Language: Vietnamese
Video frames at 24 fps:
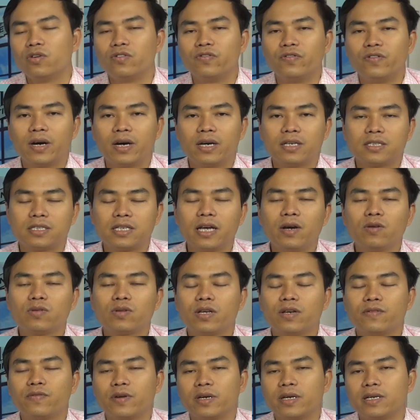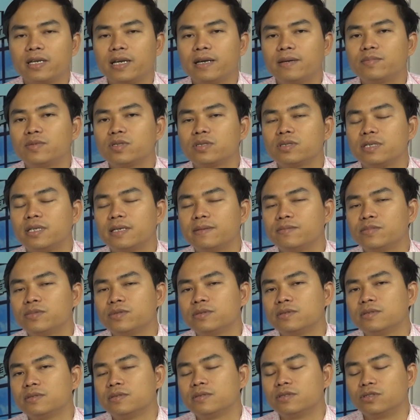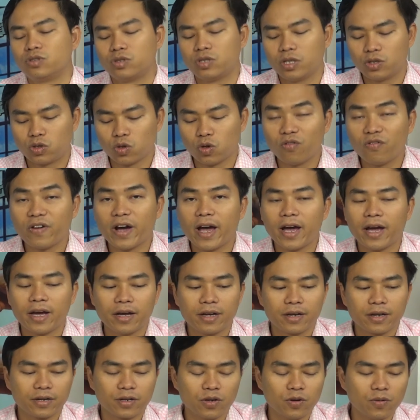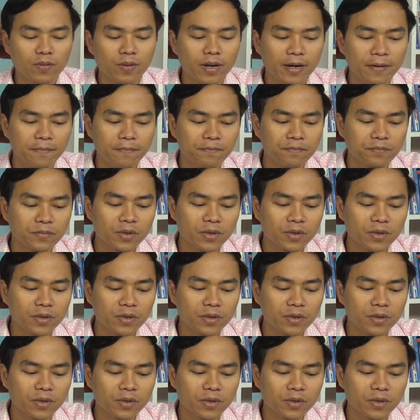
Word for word: và sale thì phải đem đem doanh số về đúng không ạ